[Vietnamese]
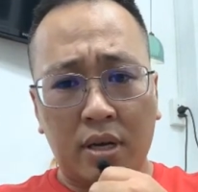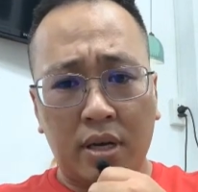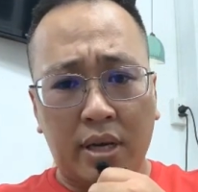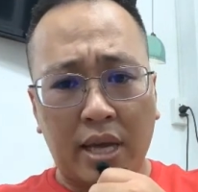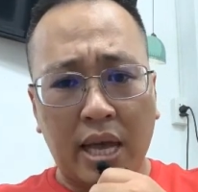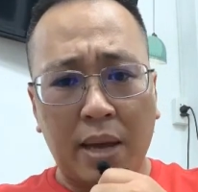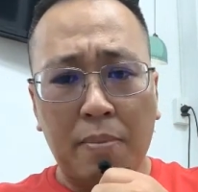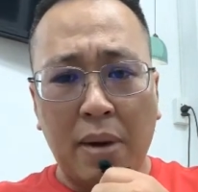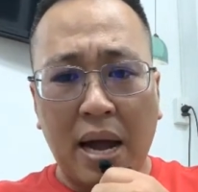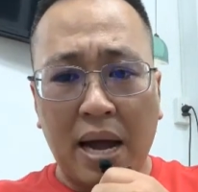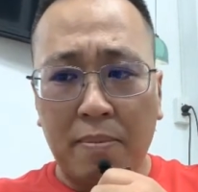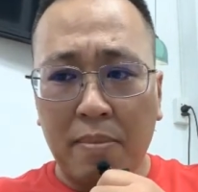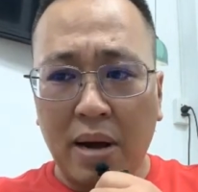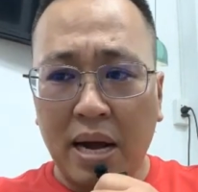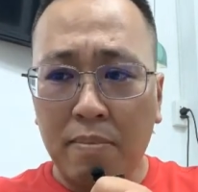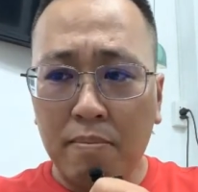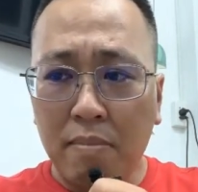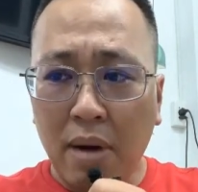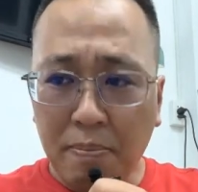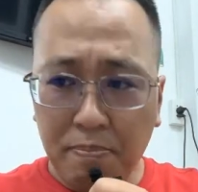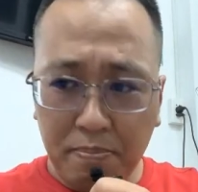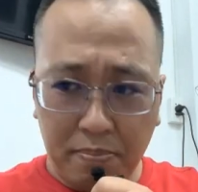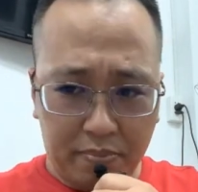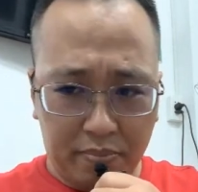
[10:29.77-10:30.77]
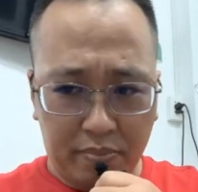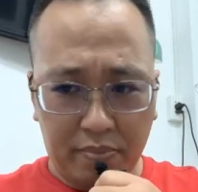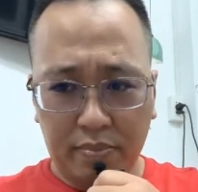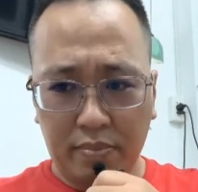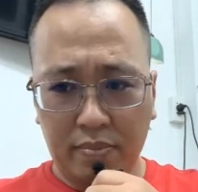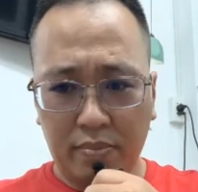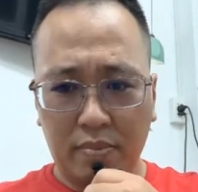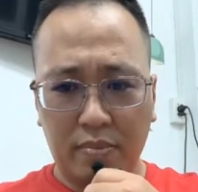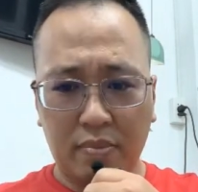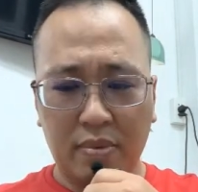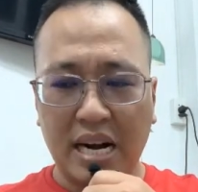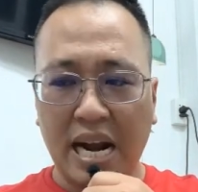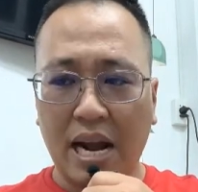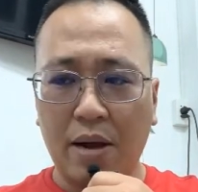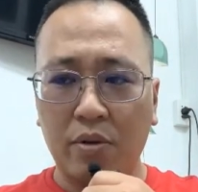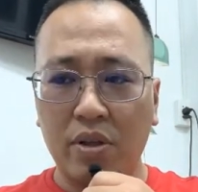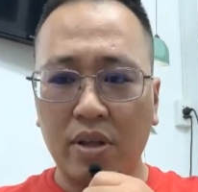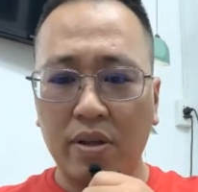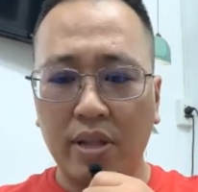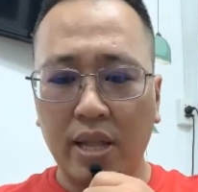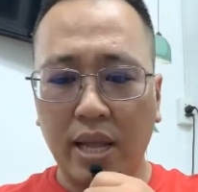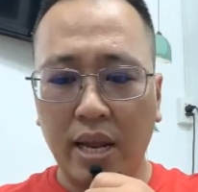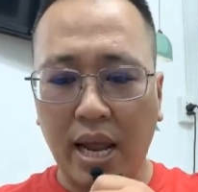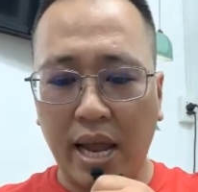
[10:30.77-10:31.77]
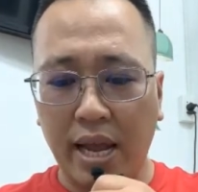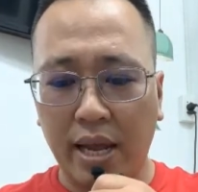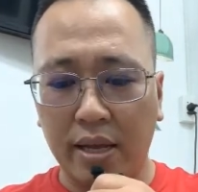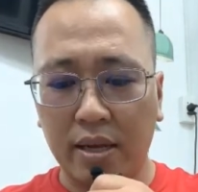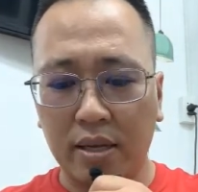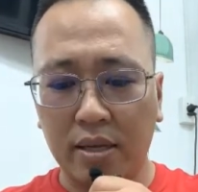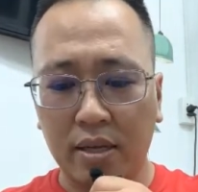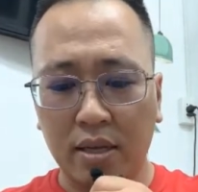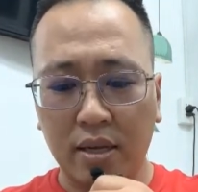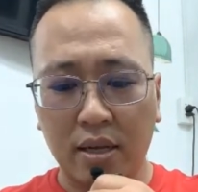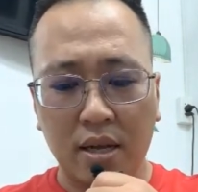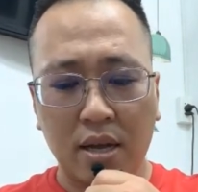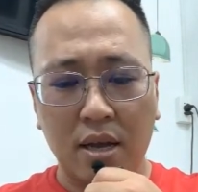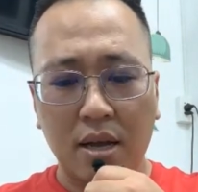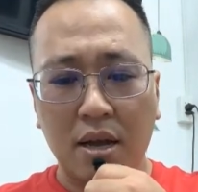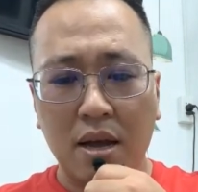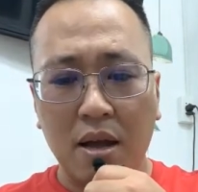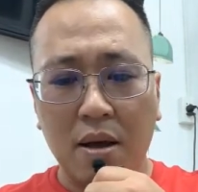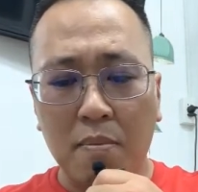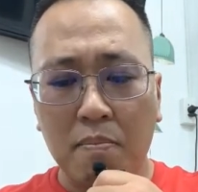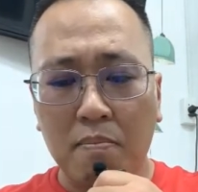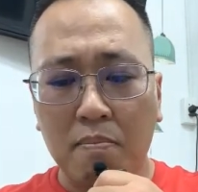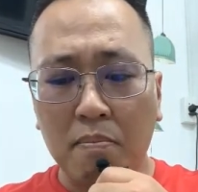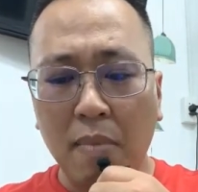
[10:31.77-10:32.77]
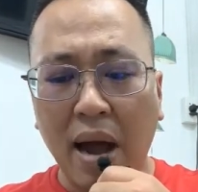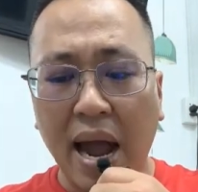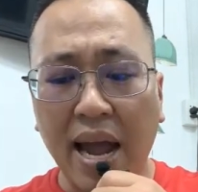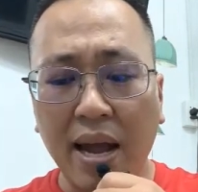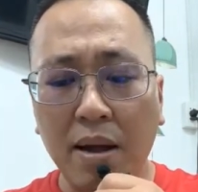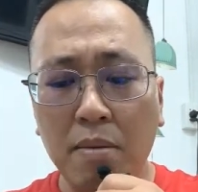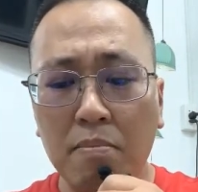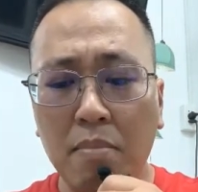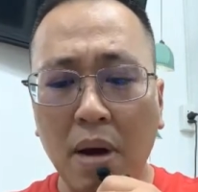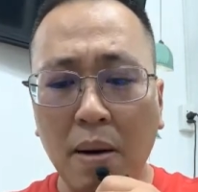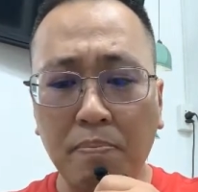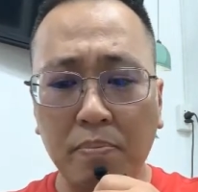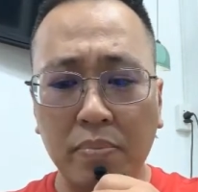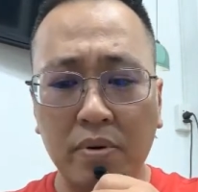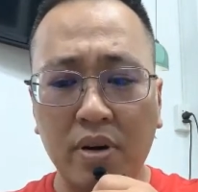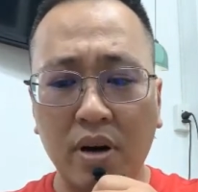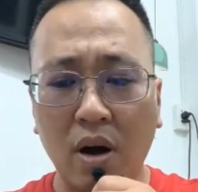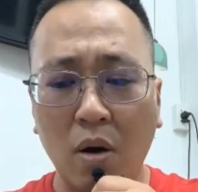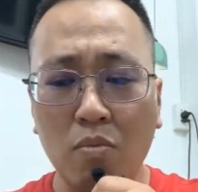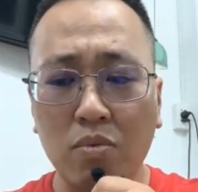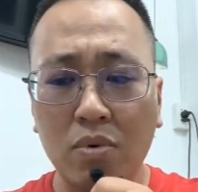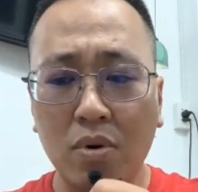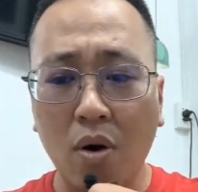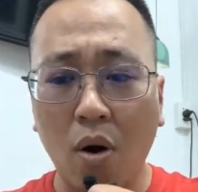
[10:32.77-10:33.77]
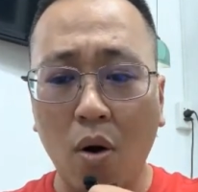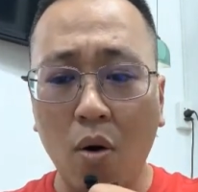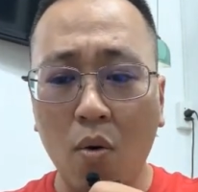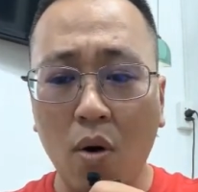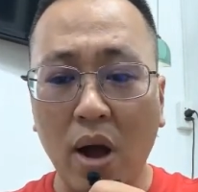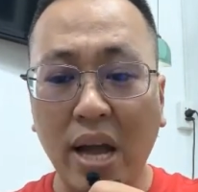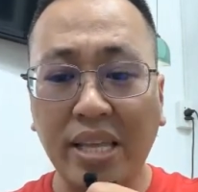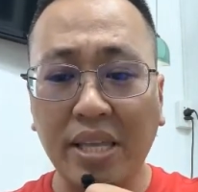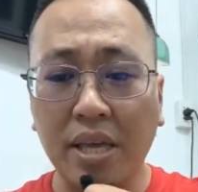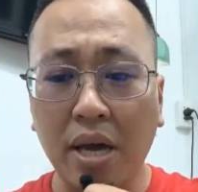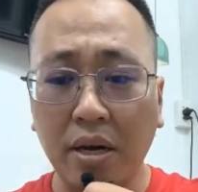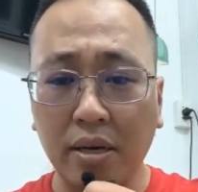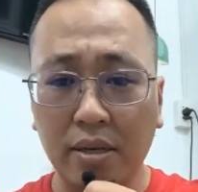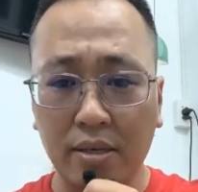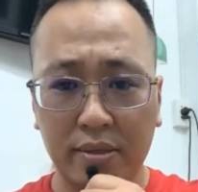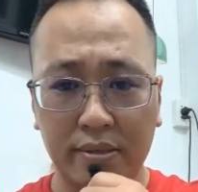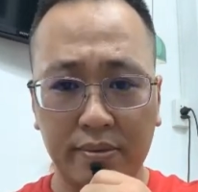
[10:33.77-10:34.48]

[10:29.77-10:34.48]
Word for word: cái bà bán bắp rau như thế này bán bắp không có hóa chất